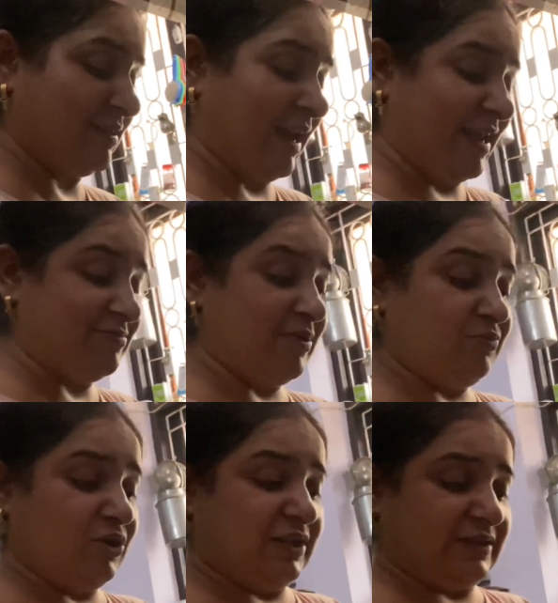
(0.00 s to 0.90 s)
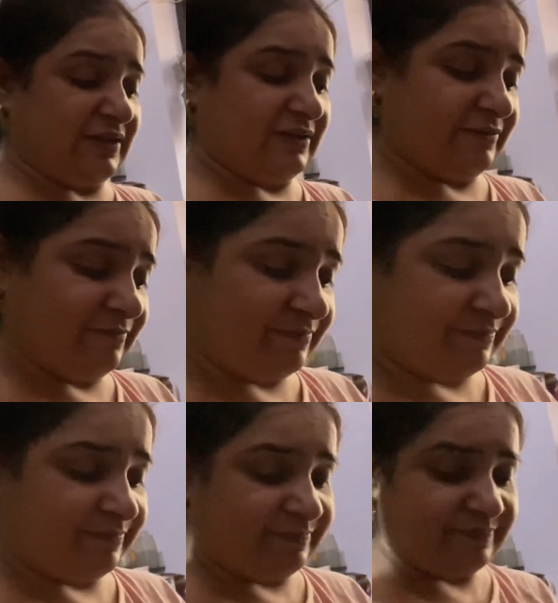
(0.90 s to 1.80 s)
राजमा बोले थे
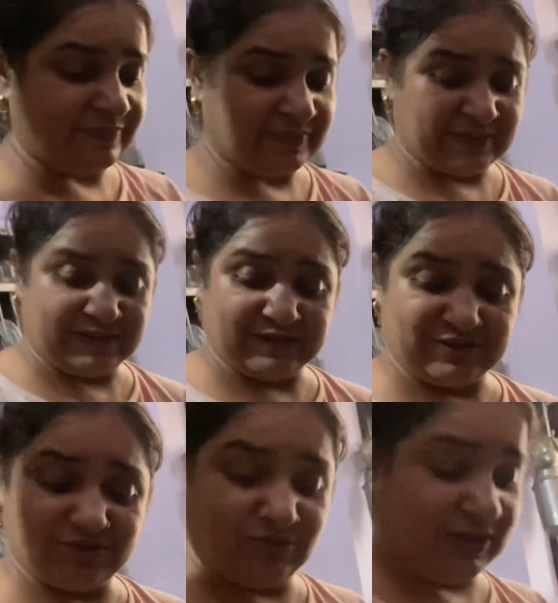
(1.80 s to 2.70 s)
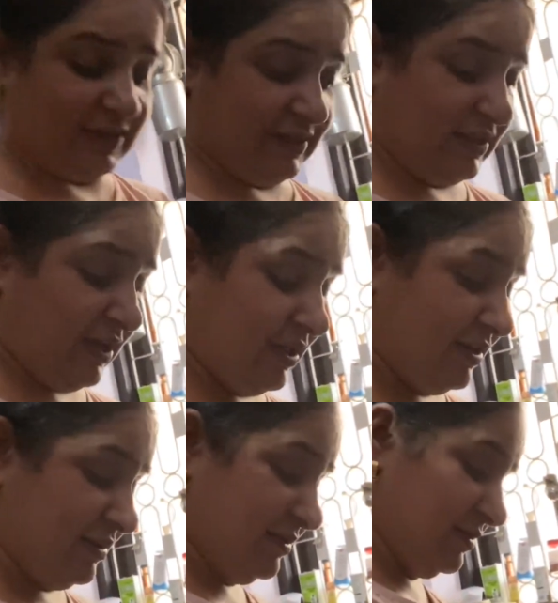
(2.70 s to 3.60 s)
क्या बोला था छोले की दाल
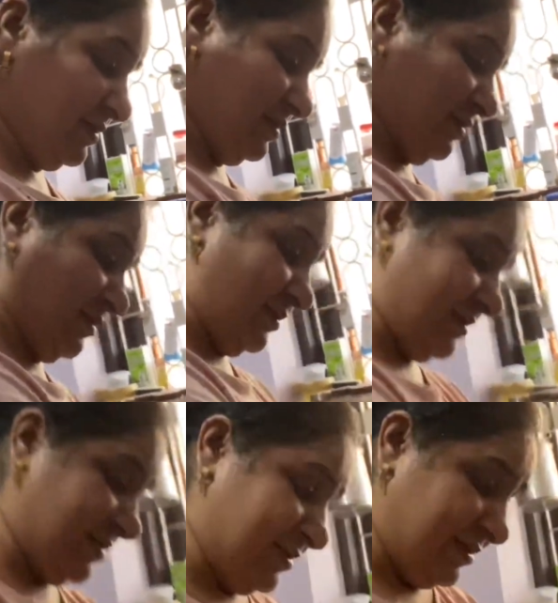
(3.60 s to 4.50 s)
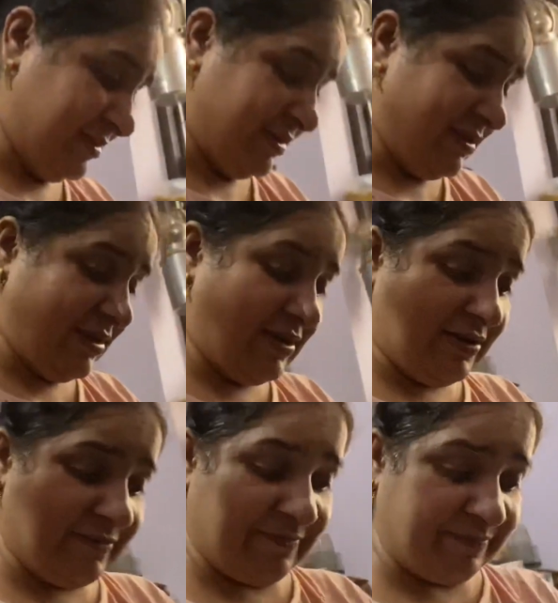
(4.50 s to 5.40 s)
मैंने को बोला मैं
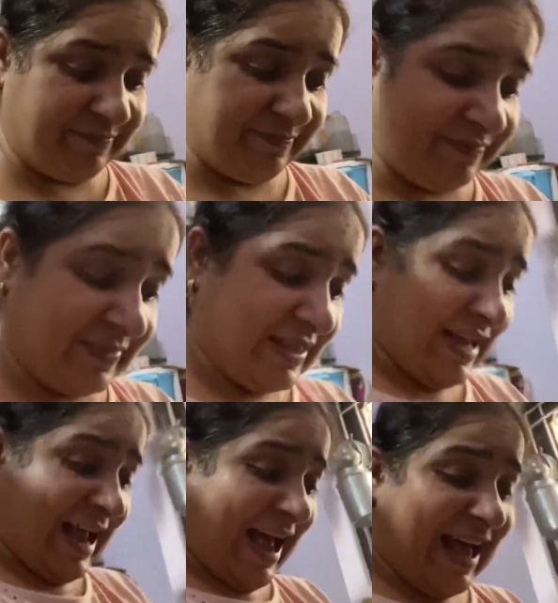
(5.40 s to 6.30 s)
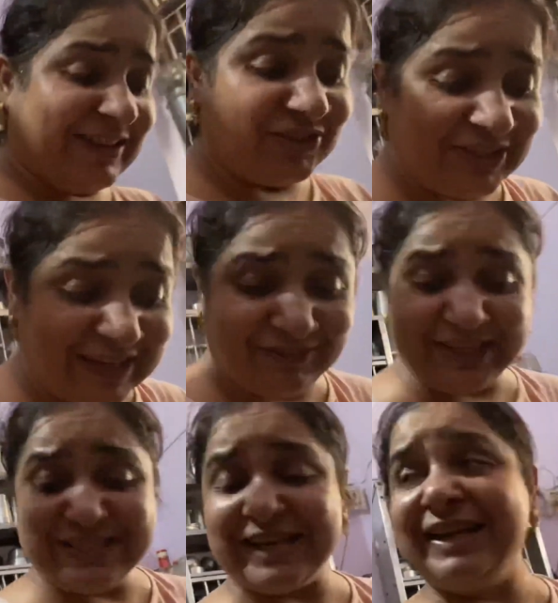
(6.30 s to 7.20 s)
चने की दाल बोला था प्याज हाँ तो ये
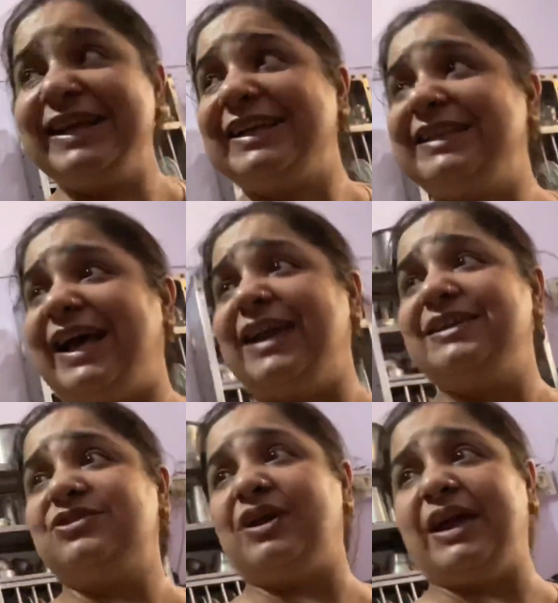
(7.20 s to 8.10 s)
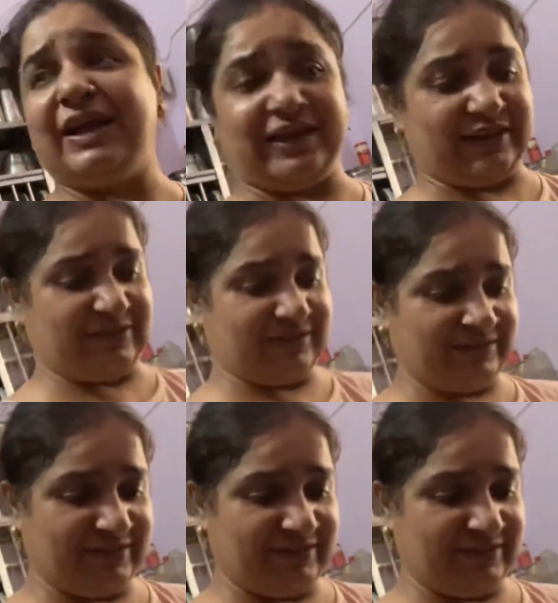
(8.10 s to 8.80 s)
वही चने की दाल ही तो है प्याज